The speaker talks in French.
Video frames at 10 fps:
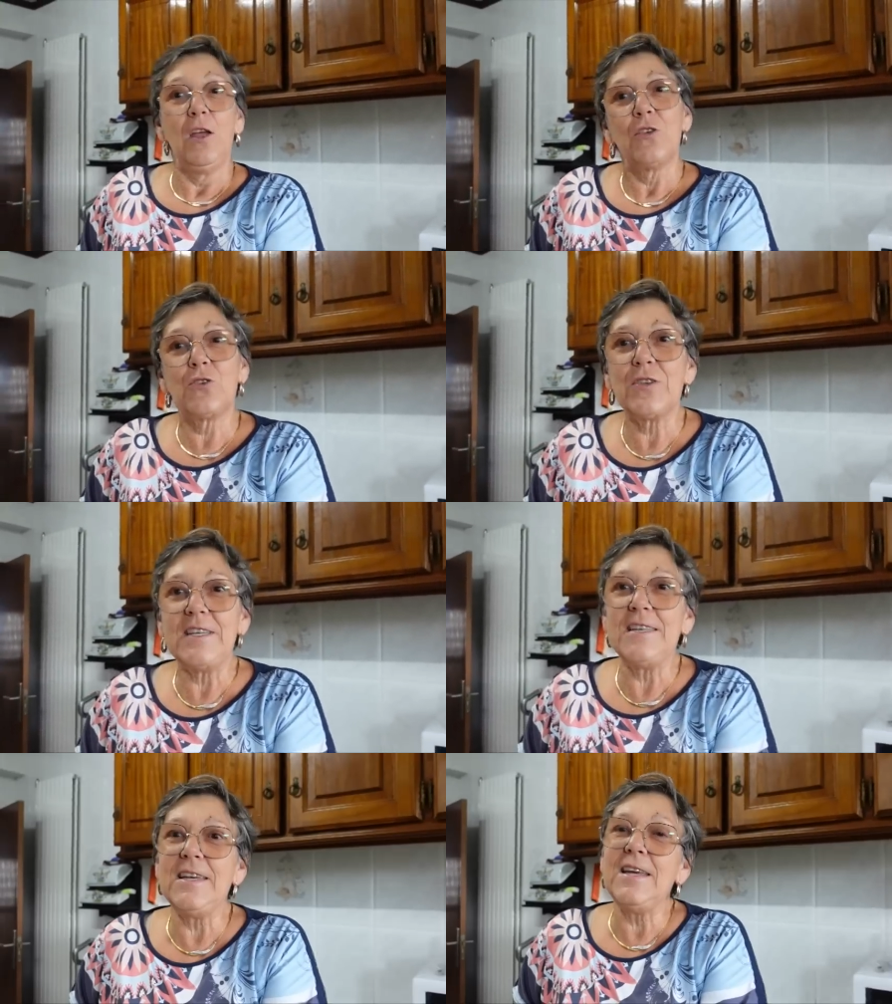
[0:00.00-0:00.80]

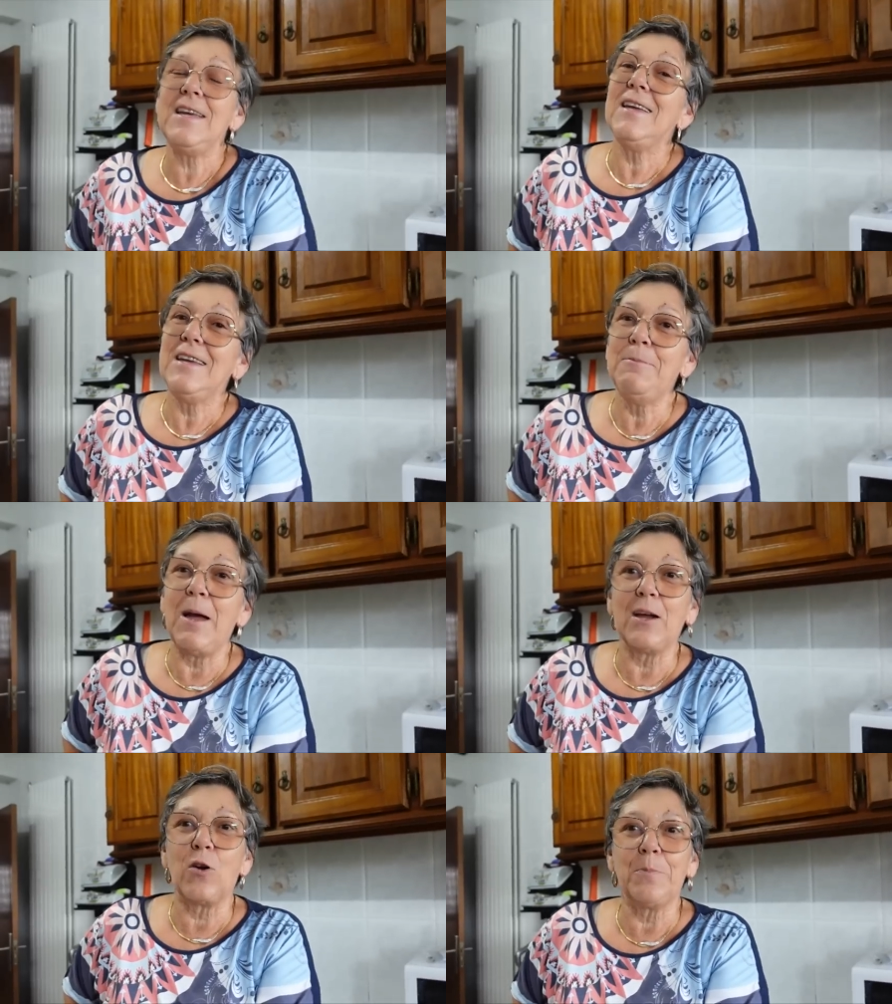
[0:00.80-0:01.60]
Ceci dit, il m'a
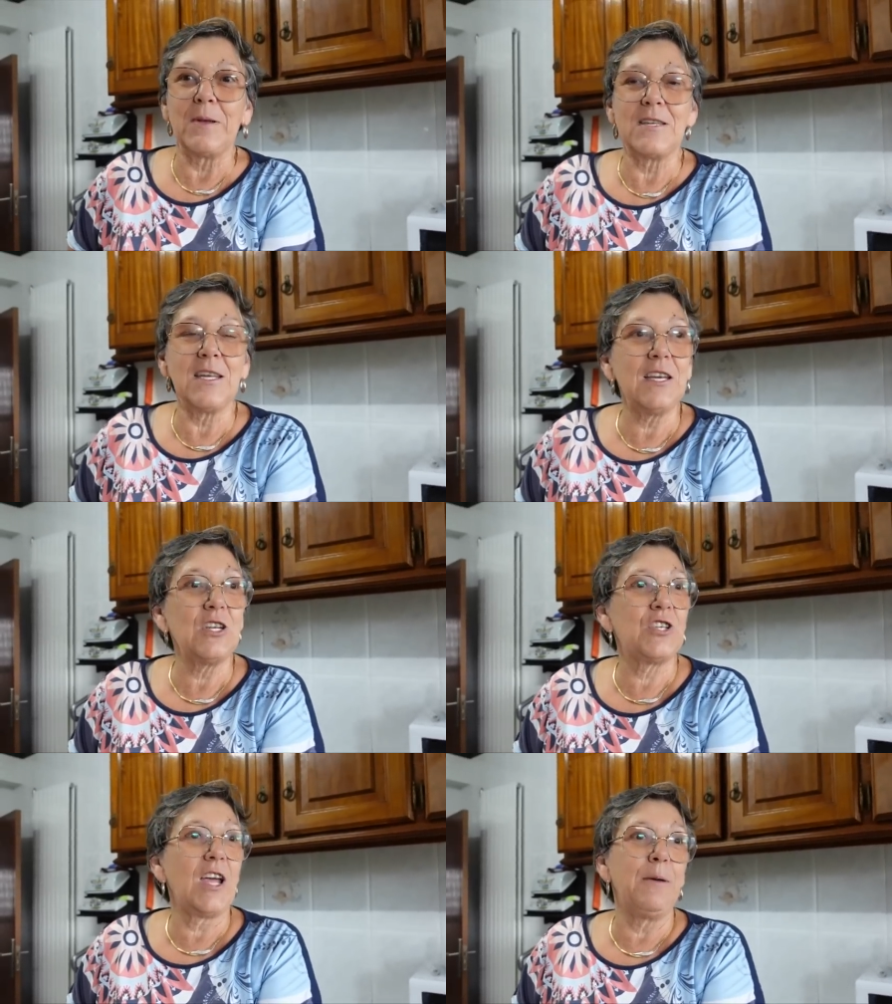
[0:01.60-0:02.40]
récompensé.
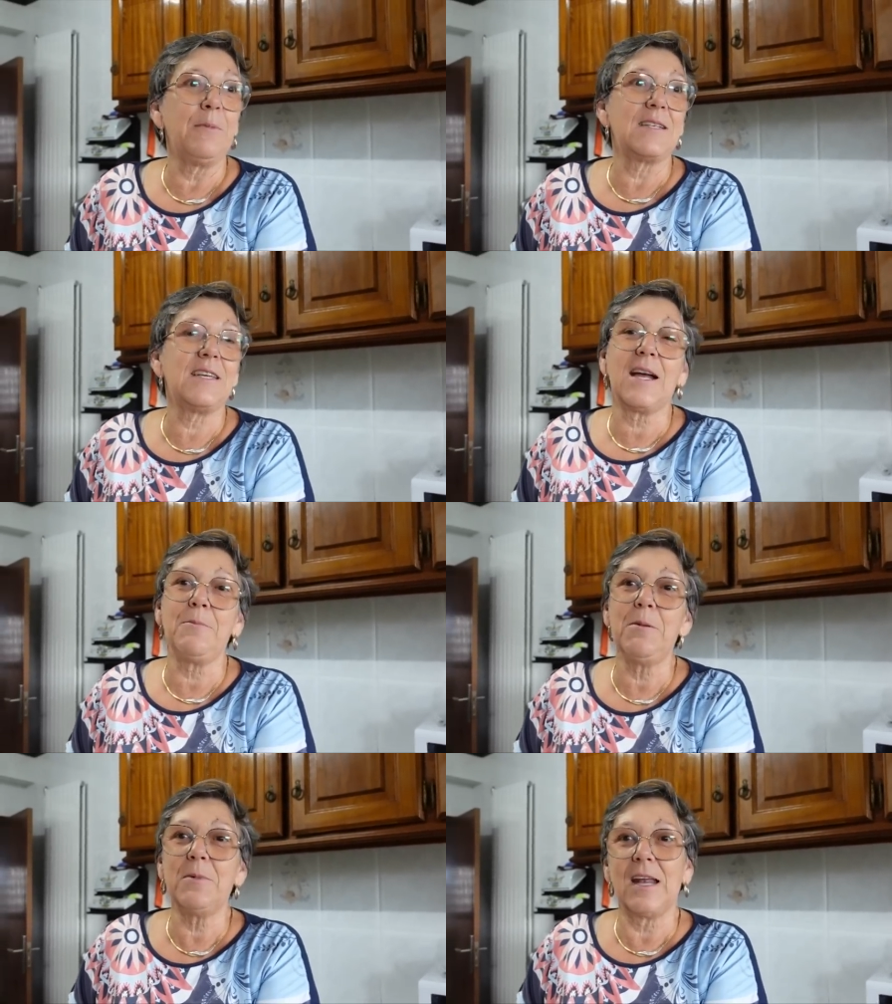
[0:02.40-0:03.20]
J'ai ramassé quand
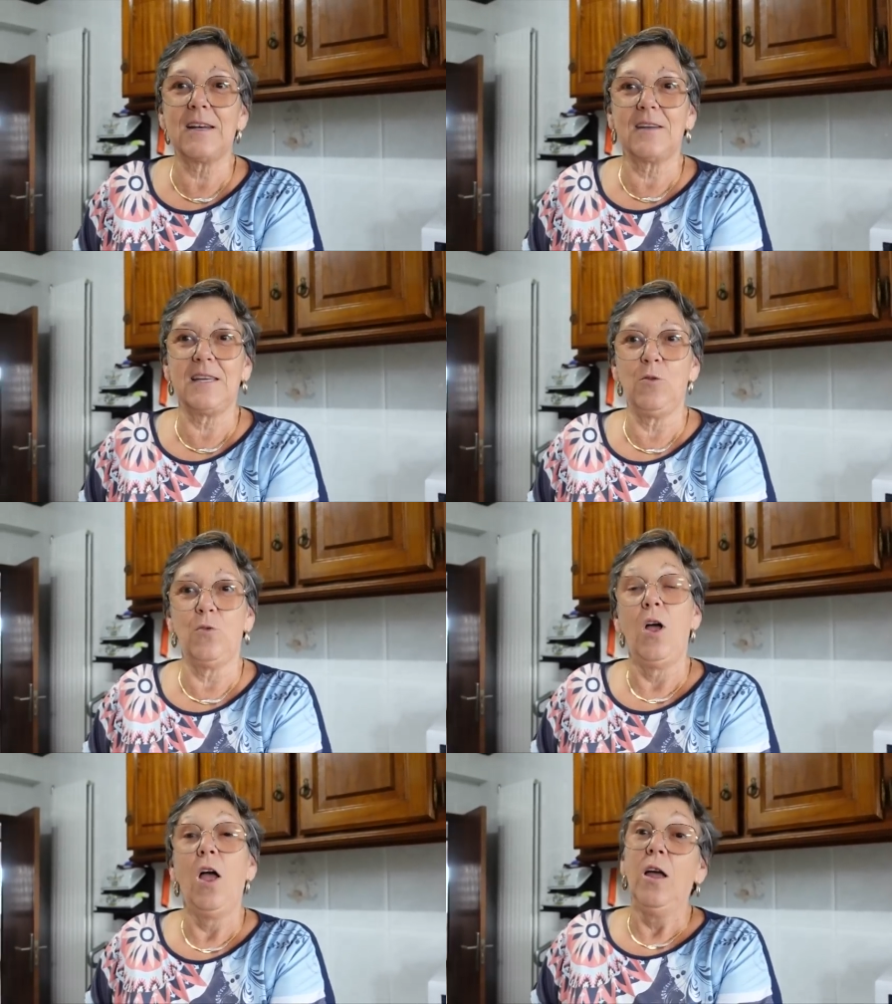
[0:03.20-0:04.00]
même quelques
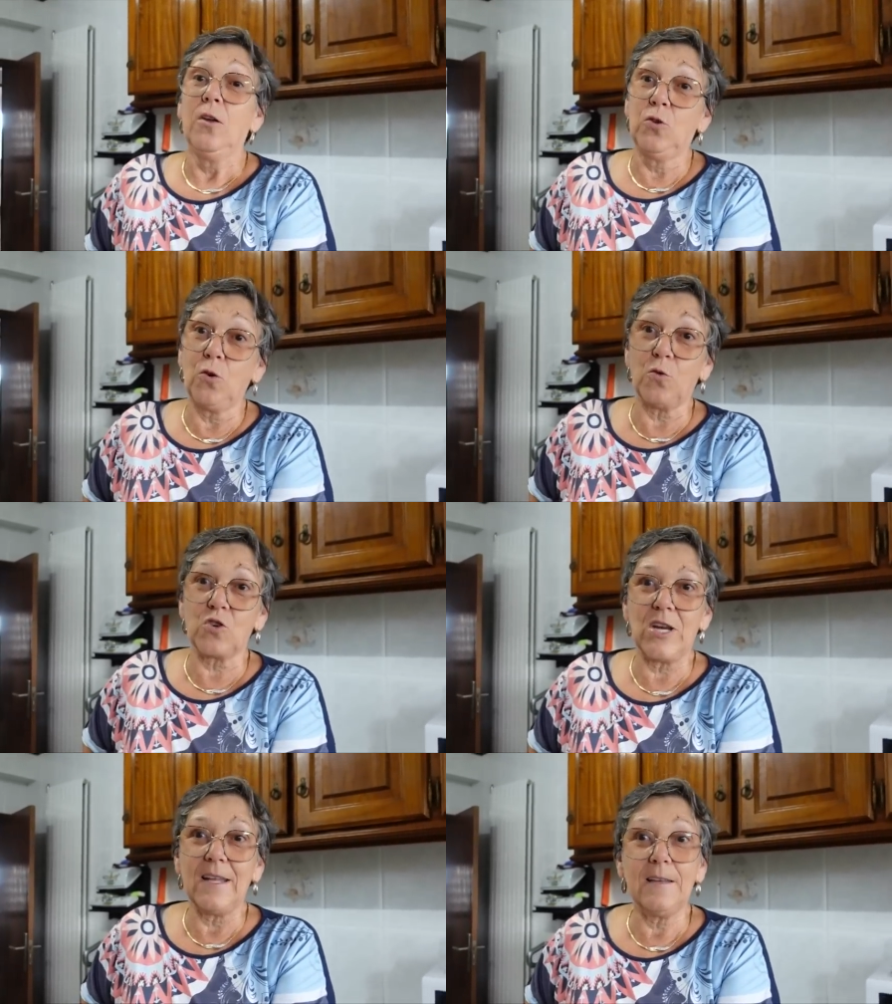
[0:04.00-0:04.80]
kilos de
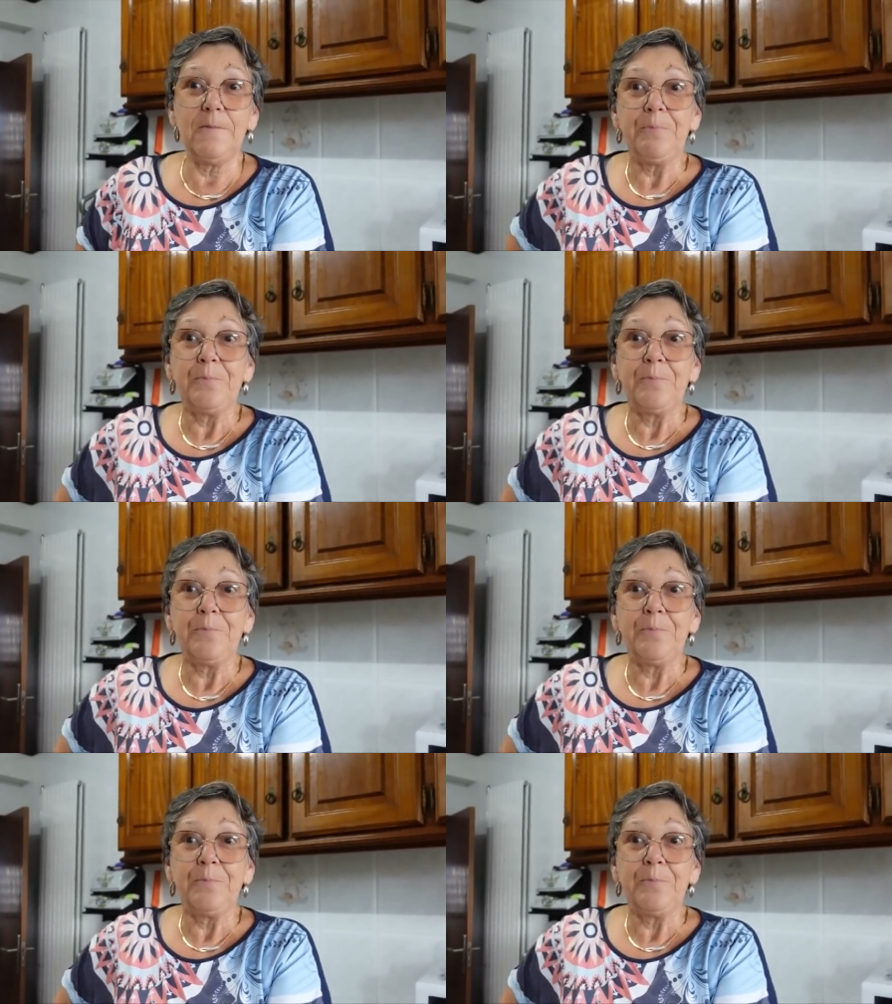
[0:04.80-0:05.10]
courgettes.